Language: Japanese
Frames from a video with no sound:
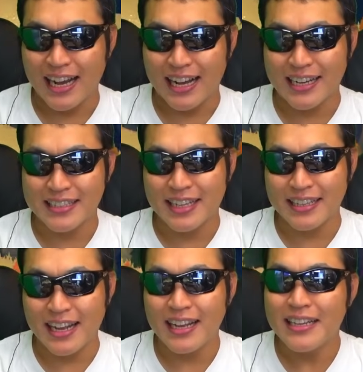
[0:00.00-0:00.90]
あ、新た
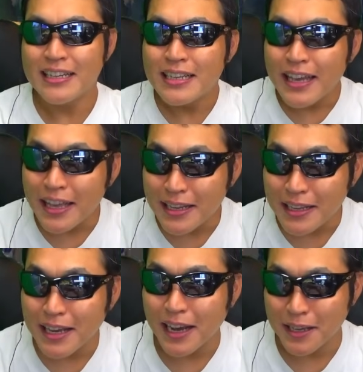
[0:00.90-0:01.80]
なエリア
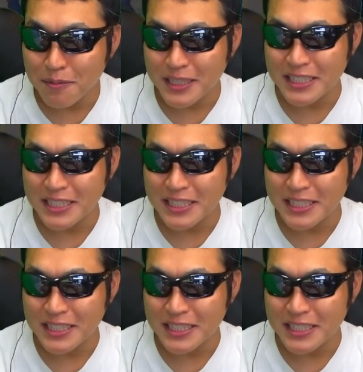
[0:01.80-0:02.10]
に入りまし